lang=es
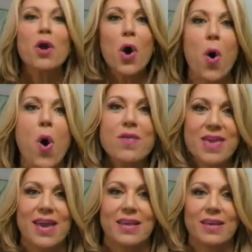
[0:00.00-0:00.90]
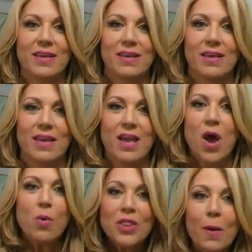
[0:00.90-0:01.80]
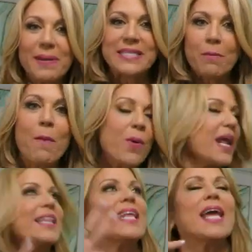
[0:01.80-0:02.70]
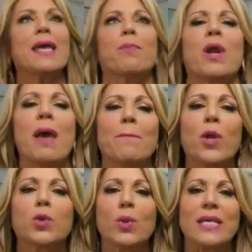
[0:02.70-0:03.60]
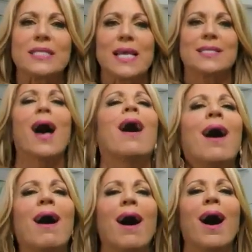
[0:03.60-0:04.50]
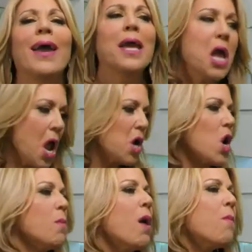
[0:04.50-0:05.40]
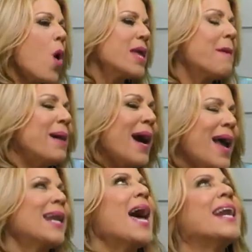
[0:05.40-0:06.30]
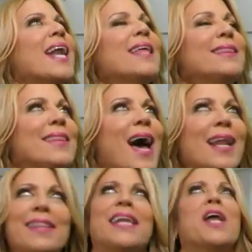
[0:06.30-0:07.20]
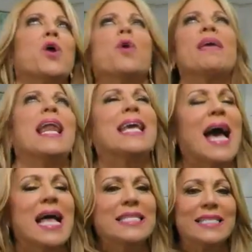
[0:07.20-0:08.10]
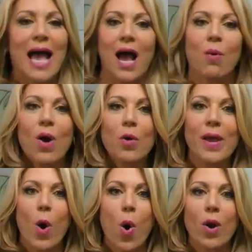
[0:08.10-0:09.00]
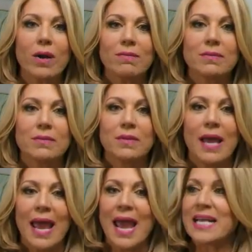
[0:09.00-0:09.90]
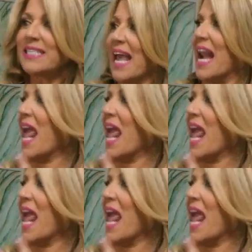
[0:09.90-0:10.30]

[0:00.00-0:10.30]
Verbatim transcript: lo oyen. Cuando pasamos por estrés, que por ejemplo tú dices, ay, ¿cómo voy a pagar la renta? El dinero no me alcanza. O a lo mejor es el